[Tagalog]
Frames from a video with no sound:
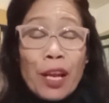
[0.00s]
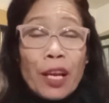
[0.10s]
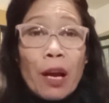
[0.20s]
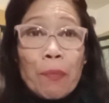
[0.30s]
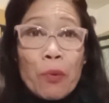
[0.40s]

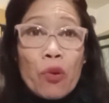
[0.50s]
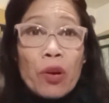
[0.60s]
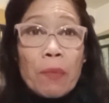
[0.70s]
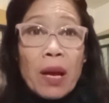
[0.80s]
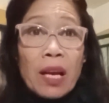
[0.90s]

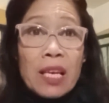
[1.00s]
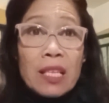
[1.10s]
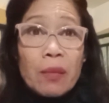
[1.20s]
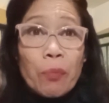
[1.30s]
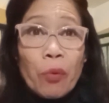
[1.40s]
Nakaprogram na ang
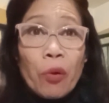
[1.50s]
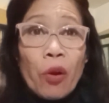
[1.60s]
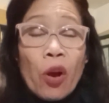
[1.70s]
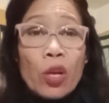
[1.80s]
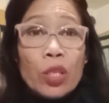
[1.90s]
isip mo
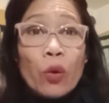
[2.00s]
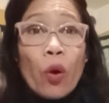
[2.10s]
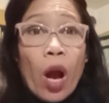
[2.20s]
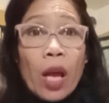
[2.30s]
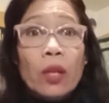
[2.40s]
sa
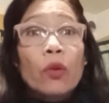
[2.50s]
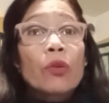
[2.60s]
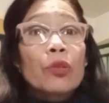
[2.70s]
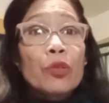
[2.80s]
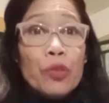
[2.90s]
kung
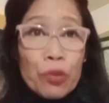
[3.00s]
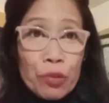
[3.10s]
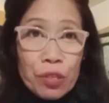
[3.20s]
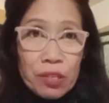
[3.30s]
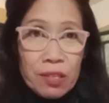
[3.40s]
anong
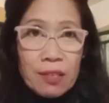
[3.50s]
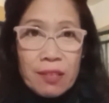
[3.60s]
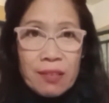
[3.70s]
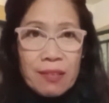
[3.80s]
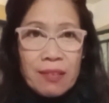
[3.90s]
news
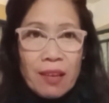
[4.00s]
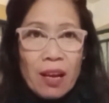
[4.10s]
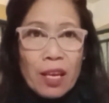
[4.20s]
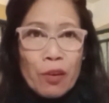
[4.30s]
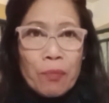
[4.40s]

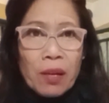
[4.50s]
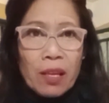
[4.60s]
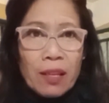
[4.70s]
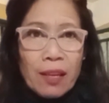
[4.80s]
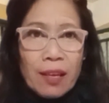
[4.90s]
ang iyong
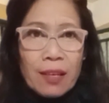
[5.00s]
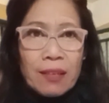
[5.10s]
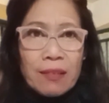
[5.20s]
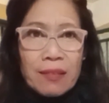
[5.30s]
maririnig.